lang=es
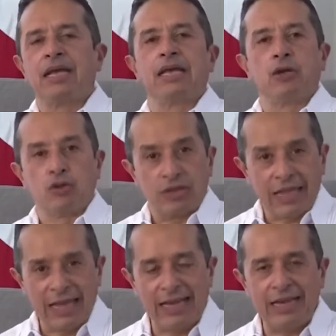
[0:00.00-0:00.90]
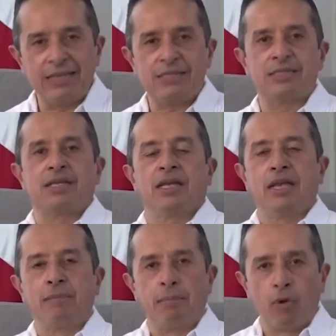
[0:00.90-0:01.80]
en hoteles,
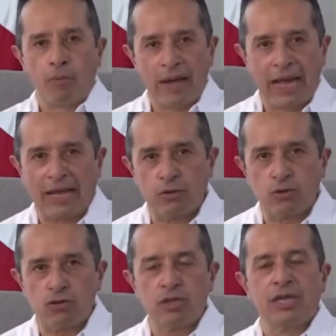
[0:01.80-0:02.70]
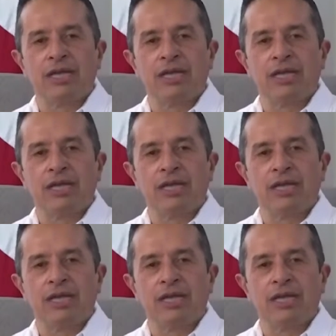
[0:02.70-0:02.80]
en poblados,